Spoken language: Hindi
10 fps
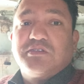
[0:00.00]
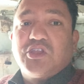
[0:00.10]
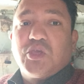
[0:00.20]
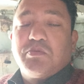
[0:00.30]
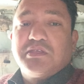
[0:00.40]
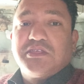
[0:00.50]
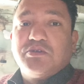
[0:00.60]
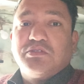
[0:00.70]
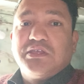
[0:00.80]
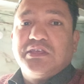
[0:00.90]
और सर्दियों में
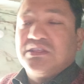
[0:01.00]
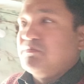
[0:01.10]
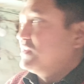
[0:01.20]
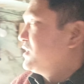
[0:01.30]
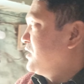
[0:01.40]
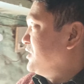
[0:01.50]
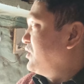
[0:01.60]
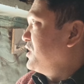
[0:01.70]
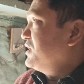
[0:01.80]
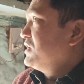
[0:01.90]
अच्छे होते हैं जैसे बंद
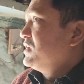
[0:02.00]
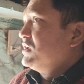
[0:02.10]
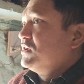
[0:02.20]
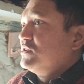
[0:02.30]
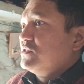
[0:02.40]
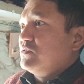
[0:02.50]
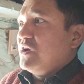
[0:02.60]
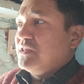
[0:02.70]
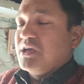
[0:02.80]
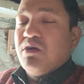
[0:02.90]
करते देते
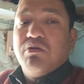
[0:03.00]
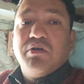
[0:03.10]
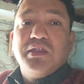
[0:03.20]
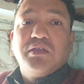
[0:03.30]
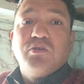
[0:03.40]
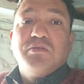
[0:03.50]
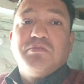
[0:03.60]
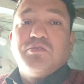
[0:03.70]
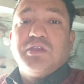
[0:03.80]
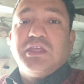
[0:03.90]
तो यहाँ से हवा वाने की
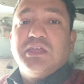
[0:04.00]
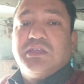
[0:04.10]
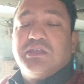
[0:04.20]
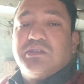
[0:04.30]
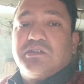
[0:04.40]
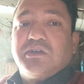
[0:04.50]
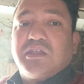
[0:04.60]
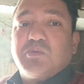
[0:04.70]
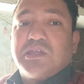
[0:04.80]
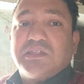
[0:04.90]
कोई वो नहीं है
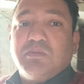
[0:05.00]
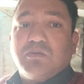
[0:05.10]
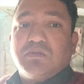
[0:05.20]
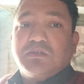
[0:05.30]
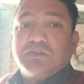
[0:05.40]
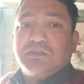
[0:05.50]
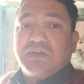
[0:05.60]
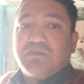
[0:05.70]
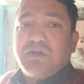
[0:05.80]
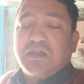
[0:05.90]
गर्म हो जाती है
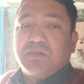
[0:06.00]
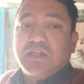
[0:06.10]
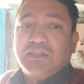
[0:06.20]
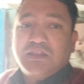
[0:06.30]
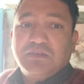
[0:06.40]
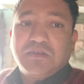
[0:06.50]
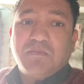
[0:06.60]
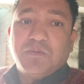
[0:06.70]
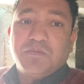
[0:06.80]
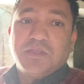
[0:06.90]
बिल्कुल गर्माहट रहती है ना
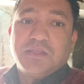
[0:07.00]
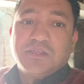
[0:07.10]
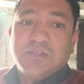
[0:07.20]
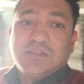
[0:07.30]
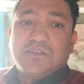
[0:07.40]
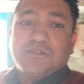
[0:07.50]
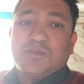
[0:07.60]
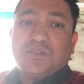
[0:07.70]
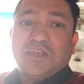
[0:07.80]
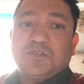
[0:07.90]
कमरों में
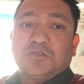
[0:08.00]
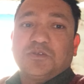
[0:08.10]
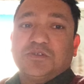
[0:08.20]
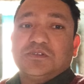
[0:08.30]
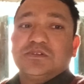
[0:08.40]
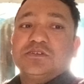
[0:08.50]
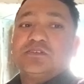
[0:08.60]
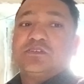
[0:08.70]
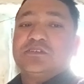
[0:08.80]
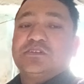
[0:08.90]
तो ठीक है दोस्तों
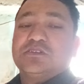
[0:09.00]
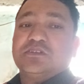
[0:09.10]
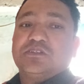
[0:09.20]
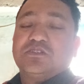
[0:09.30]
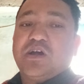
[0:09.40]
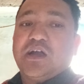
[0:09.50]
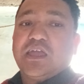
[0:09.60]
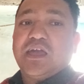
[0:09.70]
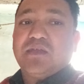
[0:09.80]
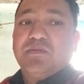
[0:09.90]
तो
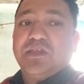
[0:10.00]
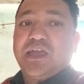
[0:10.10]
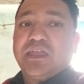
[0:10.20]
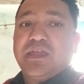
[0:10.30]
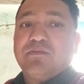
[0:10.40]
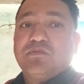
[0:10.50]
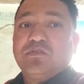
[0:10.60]
आगे आगे भी दिखाएंगे